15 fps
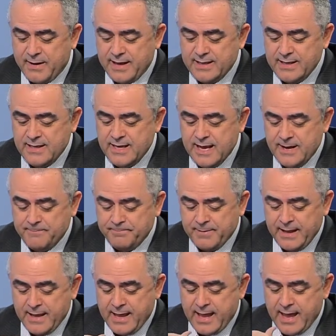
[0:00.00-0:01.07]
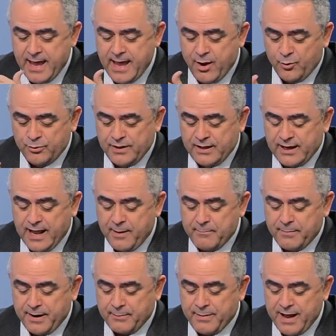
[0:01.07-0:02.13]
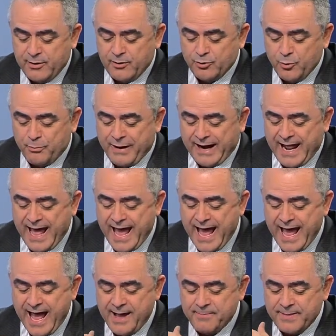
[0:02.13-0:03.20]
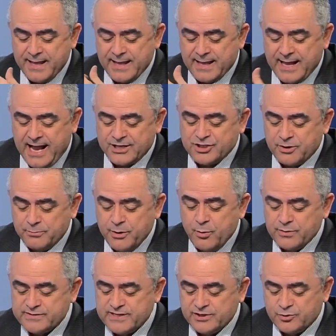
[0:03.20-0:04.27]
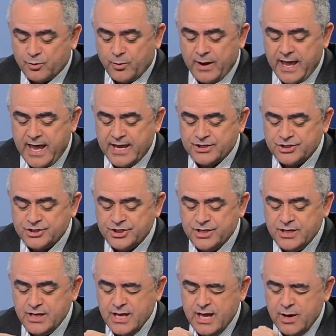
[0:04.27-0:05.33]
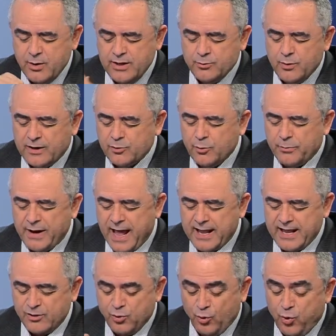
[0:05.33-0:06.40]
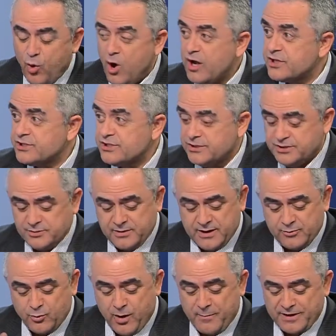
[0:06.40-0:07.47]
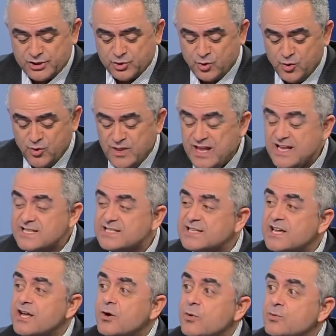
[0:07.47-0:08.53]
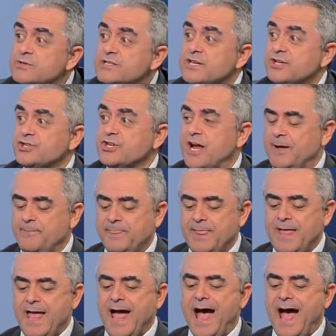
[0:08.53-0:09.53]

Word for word: é da Bahia, Helder Barbalho é do Pará, Cátia Abreu é centro-oeste, Eduardo Braga é do norte, de, é do Amazonas. Ou seja,